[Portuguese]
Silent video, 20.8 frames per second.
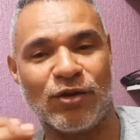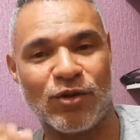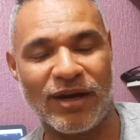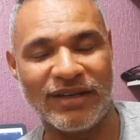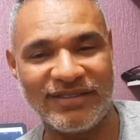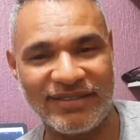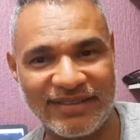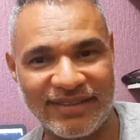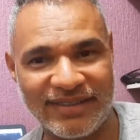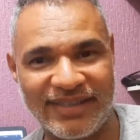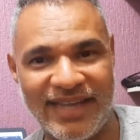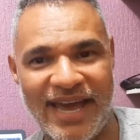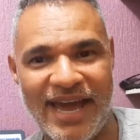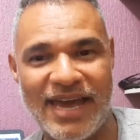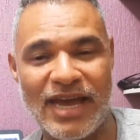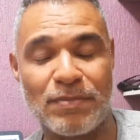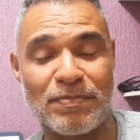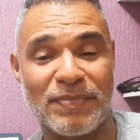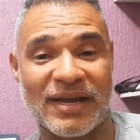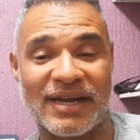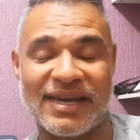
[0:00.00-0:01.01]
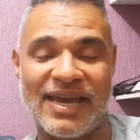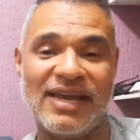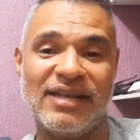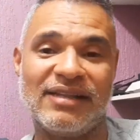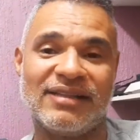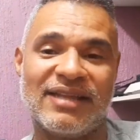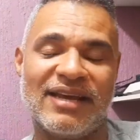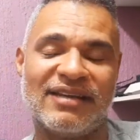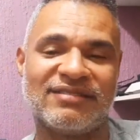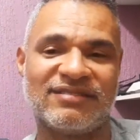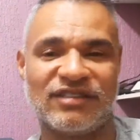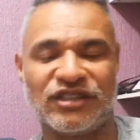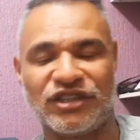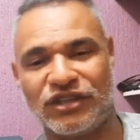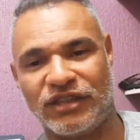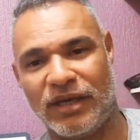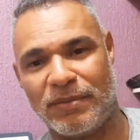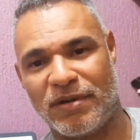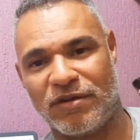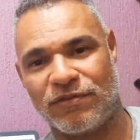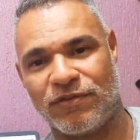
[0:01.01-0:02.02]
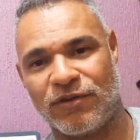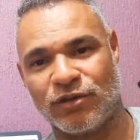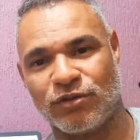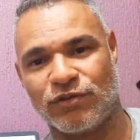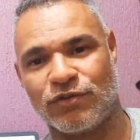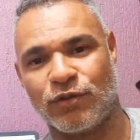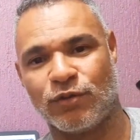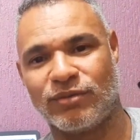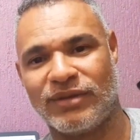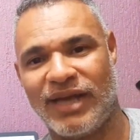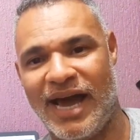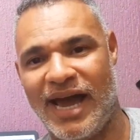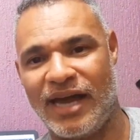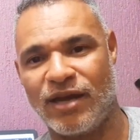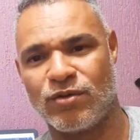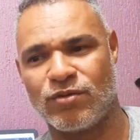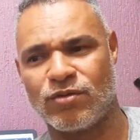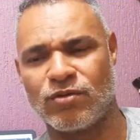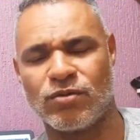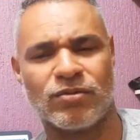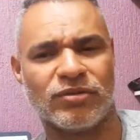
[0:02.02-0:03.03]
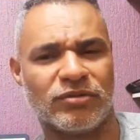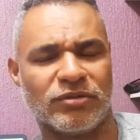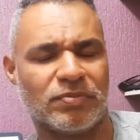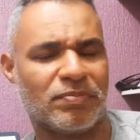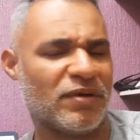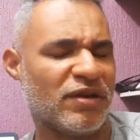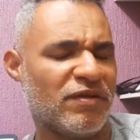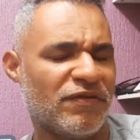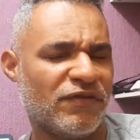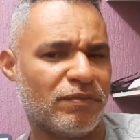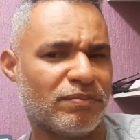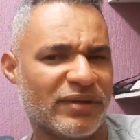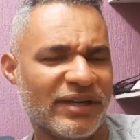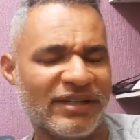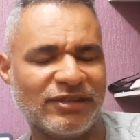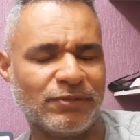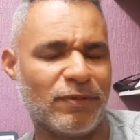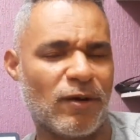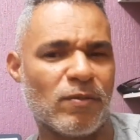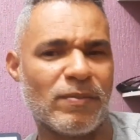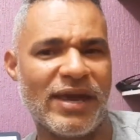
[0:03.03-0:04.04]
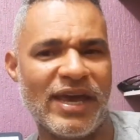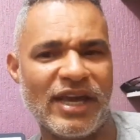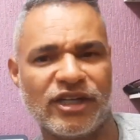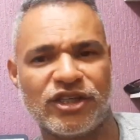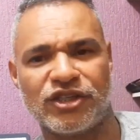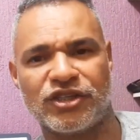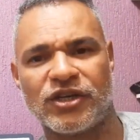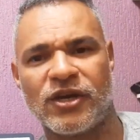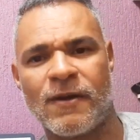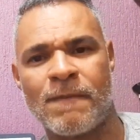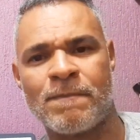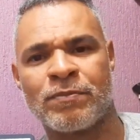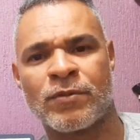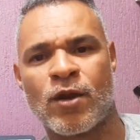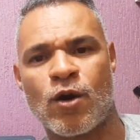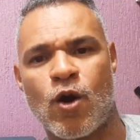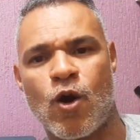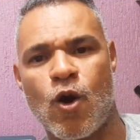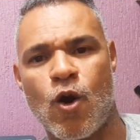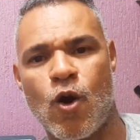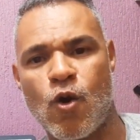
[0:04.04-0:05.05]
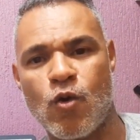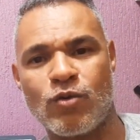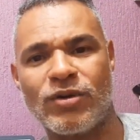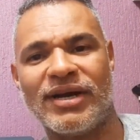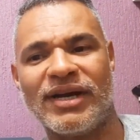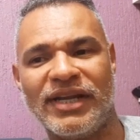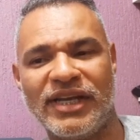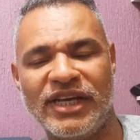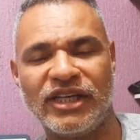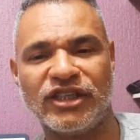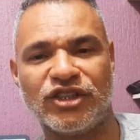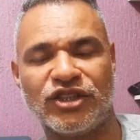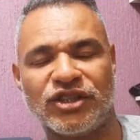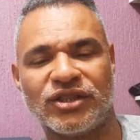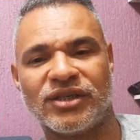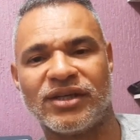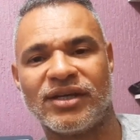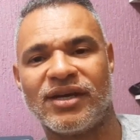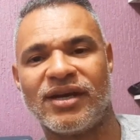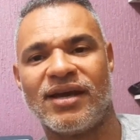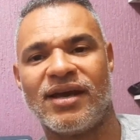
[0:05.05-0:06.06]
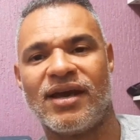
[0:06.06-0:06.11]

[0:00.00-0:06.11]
nossa ideia para quem tem sistema fotovoltaico, principalmente on-grid,